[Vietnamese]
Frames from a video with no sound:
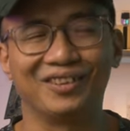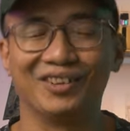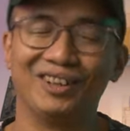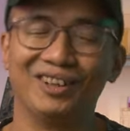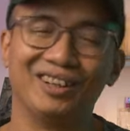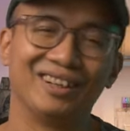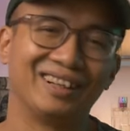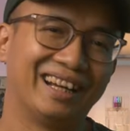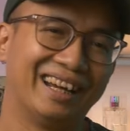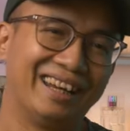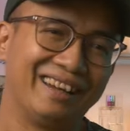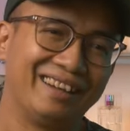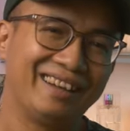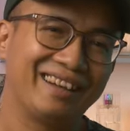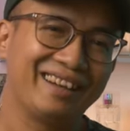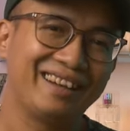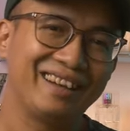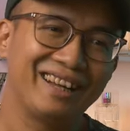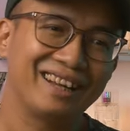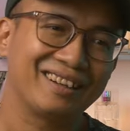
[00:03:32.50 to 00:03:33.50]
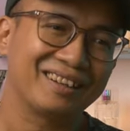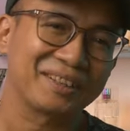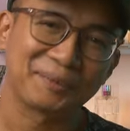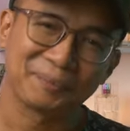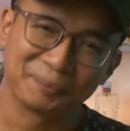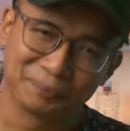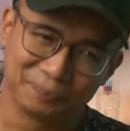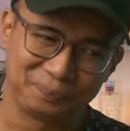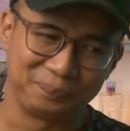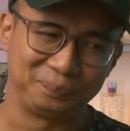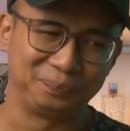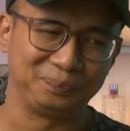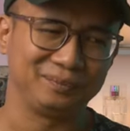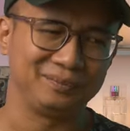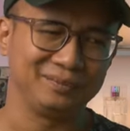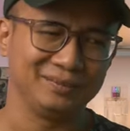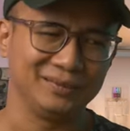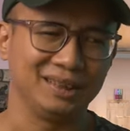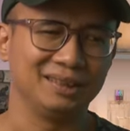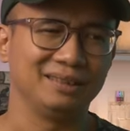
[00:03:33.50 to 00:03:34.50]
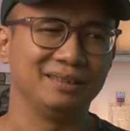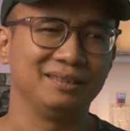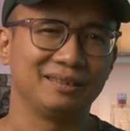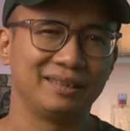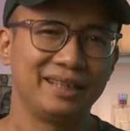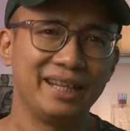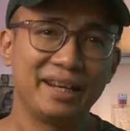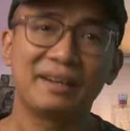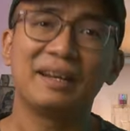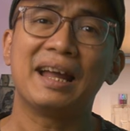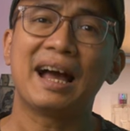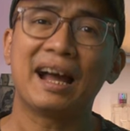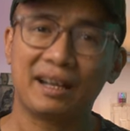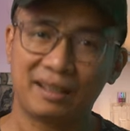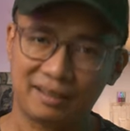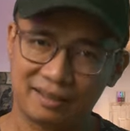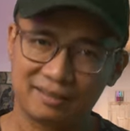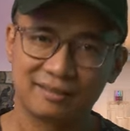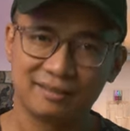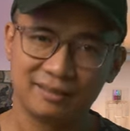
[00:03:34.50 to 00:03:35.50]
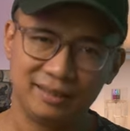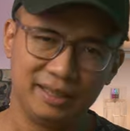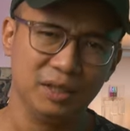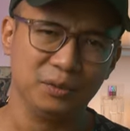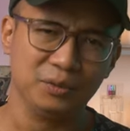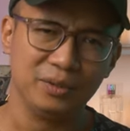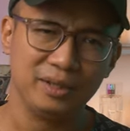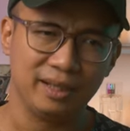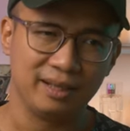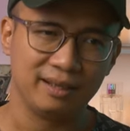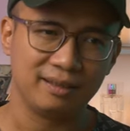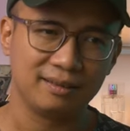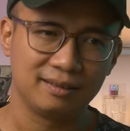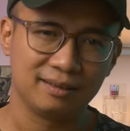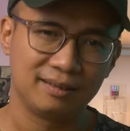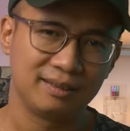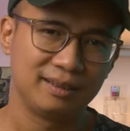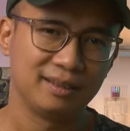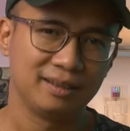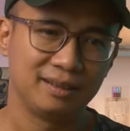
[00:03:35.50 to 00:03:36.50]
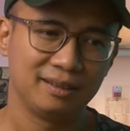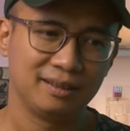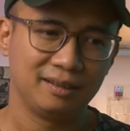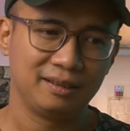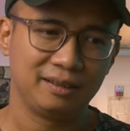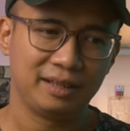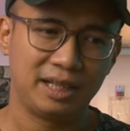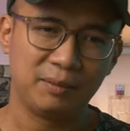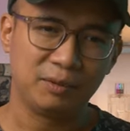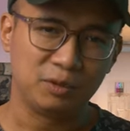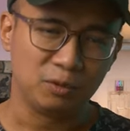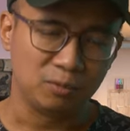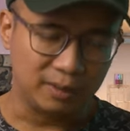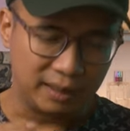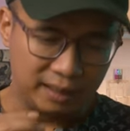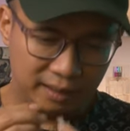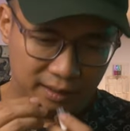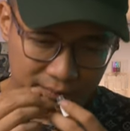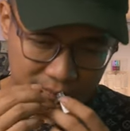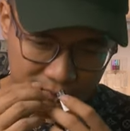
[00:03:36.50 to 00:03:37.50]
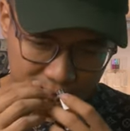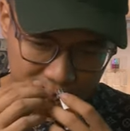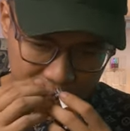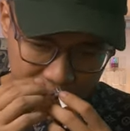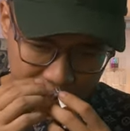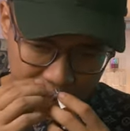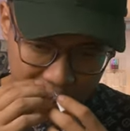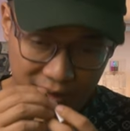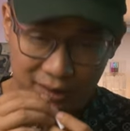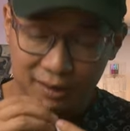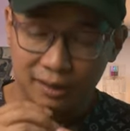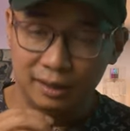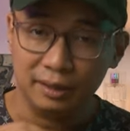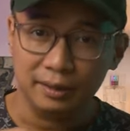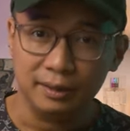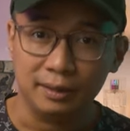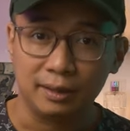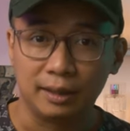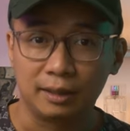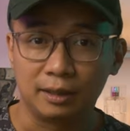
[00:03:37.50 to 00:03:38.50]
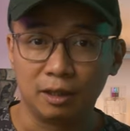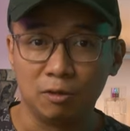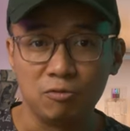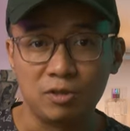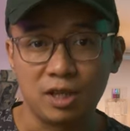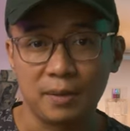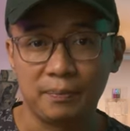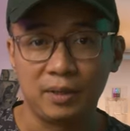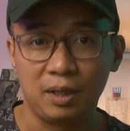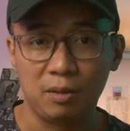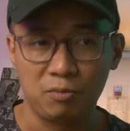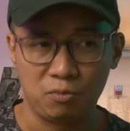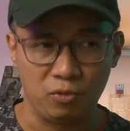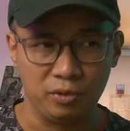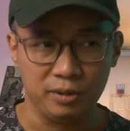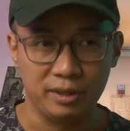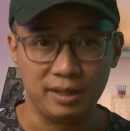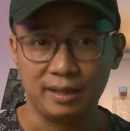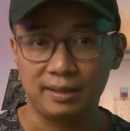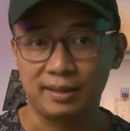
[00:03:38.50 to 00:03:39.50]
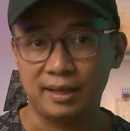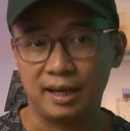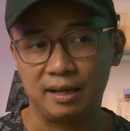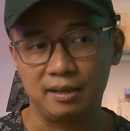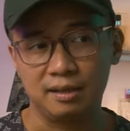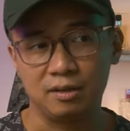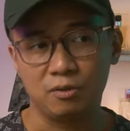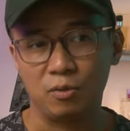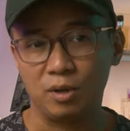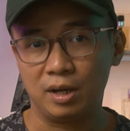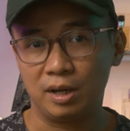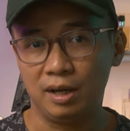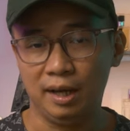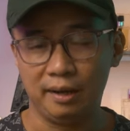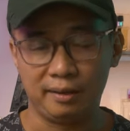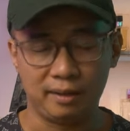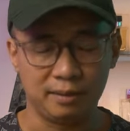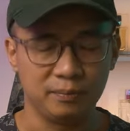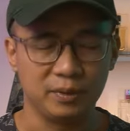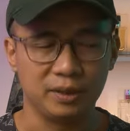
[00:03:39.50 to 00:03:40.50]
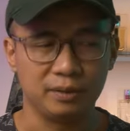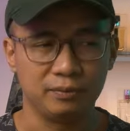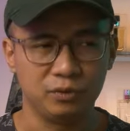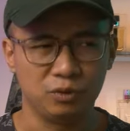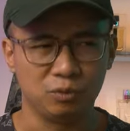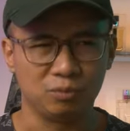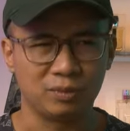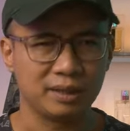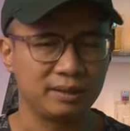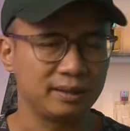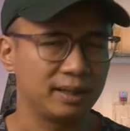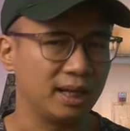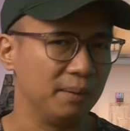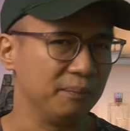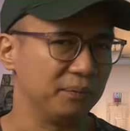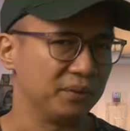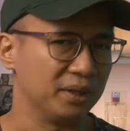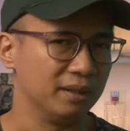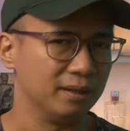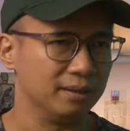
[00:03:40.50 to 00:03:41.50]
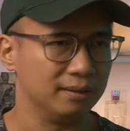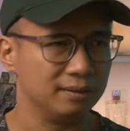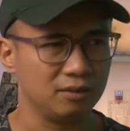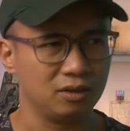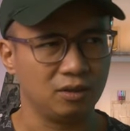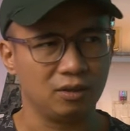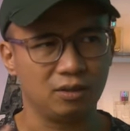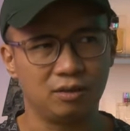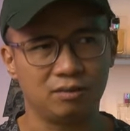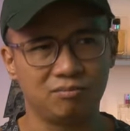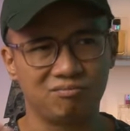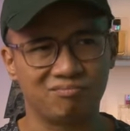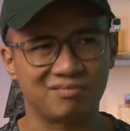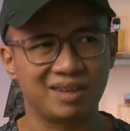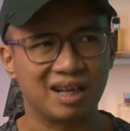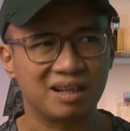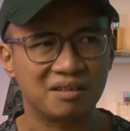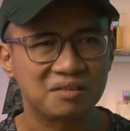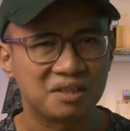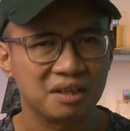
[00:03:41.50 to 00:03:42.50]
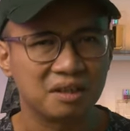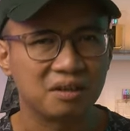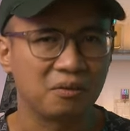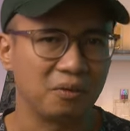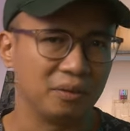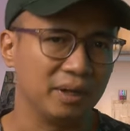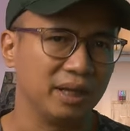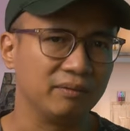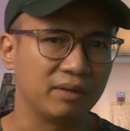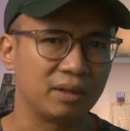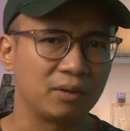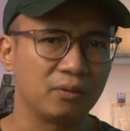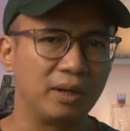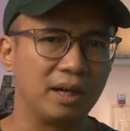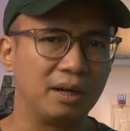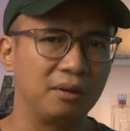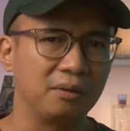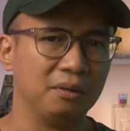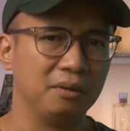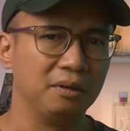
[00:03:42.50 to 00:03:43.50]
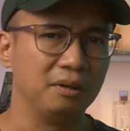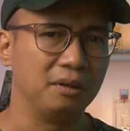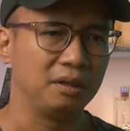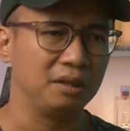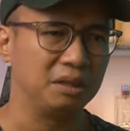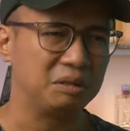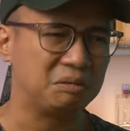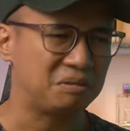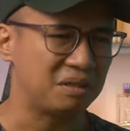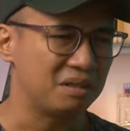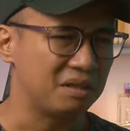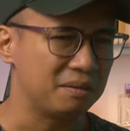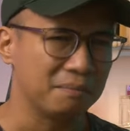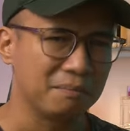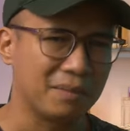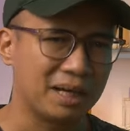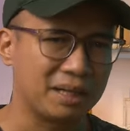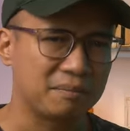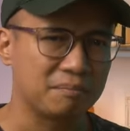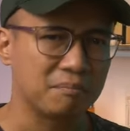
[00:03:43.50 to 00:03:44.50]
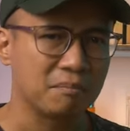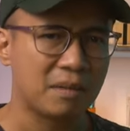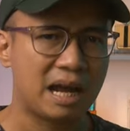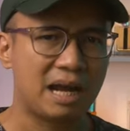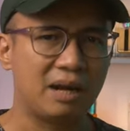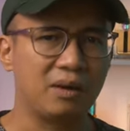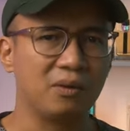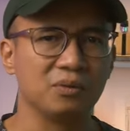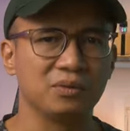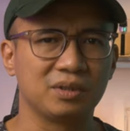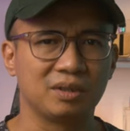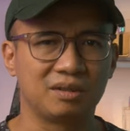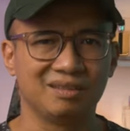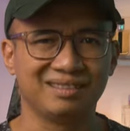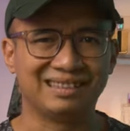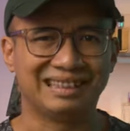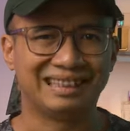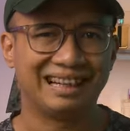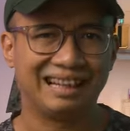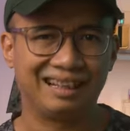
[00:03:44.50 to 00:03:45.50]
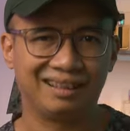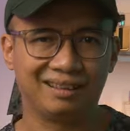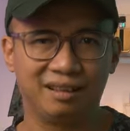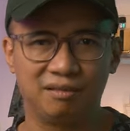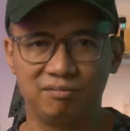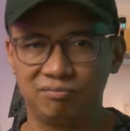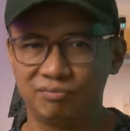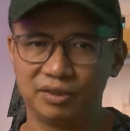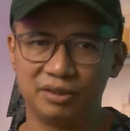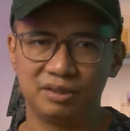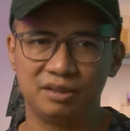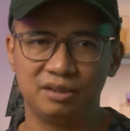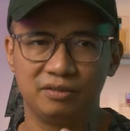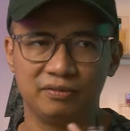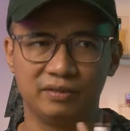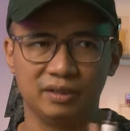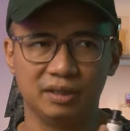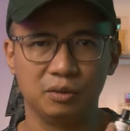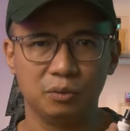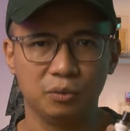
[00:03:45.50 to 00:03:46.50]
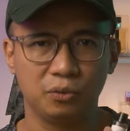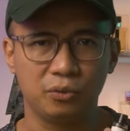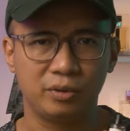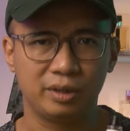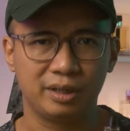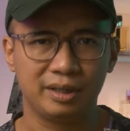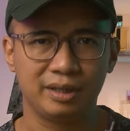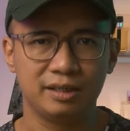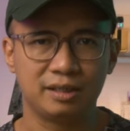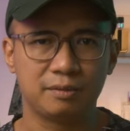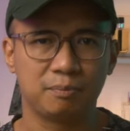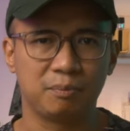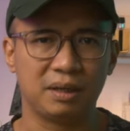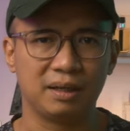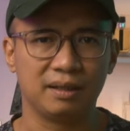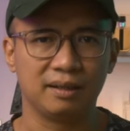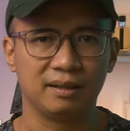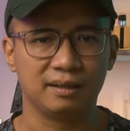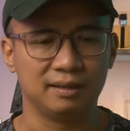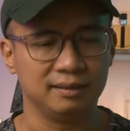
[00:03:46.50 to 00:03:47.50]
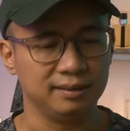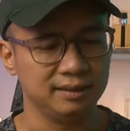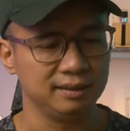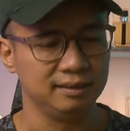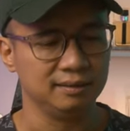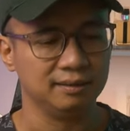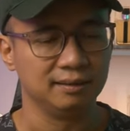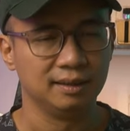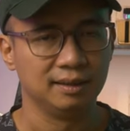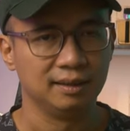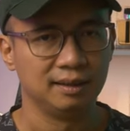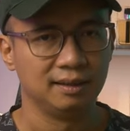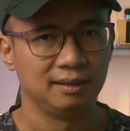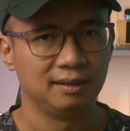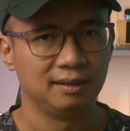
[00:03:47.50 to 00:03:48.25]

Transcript: nó có cái nét um, hiện đại kiểu như thế khi mà chúng ta ngửi những cái tông trầm hồng của những cái chai nước hoa Ả Rập thì chúng ta sẽ cảm thấy nó trưng của nền văn hóa của họ rất là mạnh bạo rất là gai góc thế nhưng với Ud Ispahan thì uh,